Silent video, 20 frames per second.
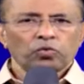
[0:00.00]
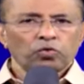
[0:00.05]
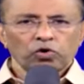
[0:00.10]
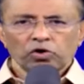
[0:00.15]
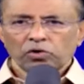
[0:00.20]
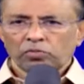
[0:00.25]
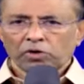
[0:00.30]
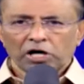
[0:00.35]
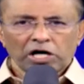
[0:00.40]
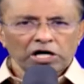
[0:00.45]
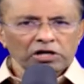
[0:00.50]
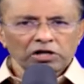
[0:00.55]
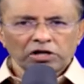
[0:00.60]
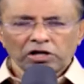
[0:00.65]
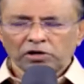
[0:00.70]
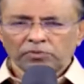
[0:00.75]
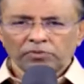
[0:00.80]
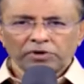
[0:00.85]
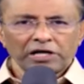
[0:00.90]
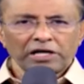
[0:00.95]
ஒரு
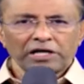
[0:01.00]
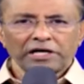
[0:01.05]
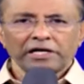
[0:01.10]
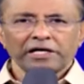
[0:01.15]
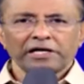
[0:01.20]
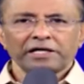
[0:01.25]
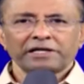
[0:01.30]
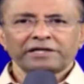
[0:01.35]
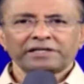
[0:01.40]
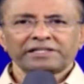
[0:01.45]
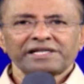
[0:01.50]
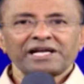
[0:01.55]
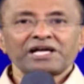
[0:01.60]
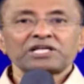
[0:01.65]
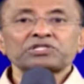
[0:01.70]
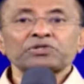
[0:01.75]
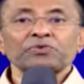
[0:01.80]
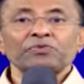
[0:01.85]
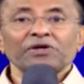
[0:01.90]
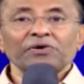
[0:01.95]
மாறுதலும் இல்லையே
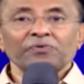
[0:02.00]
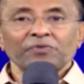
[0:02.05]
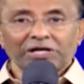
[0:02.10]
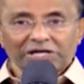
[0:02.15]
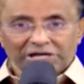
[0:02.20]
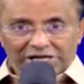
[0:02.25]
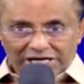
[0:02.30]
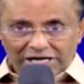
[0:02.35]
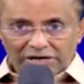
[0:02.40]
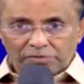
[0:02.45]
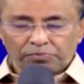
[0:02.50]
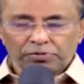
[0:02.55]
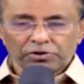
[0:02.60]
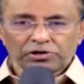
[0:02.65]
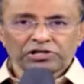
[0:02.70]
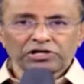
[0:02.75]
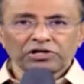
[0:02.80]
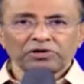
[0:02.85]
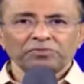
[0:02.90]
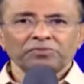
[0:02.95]
இயேசுவின் வருகையை
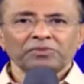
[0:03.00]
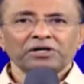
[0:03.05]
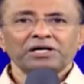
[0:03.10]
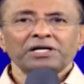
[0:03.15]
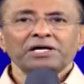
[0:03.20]
பற்றியும்